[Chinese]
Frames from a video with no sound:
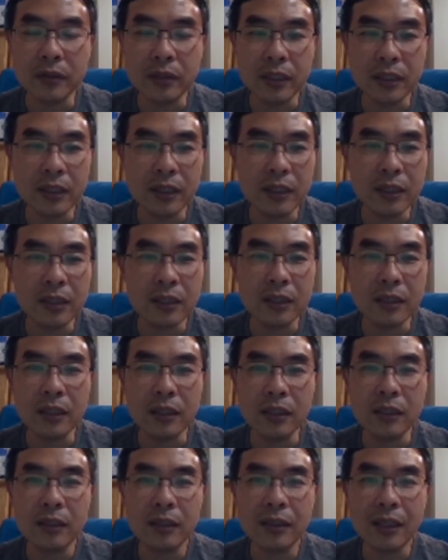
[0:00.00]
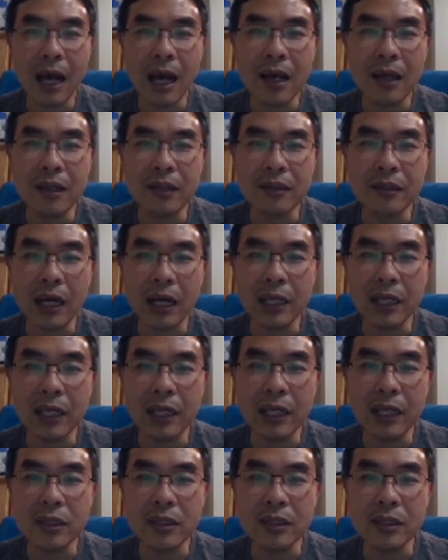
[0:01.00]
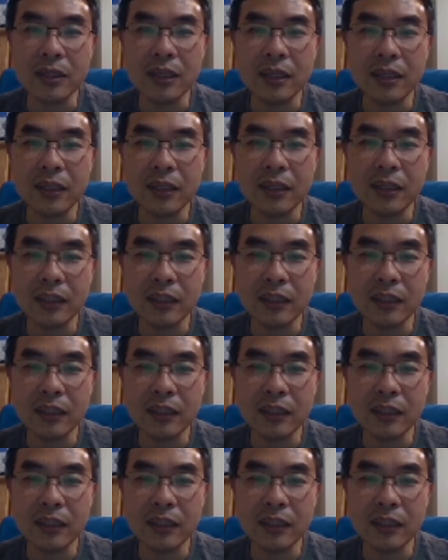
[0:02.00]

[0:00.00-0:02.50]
你可以拿很长一段时间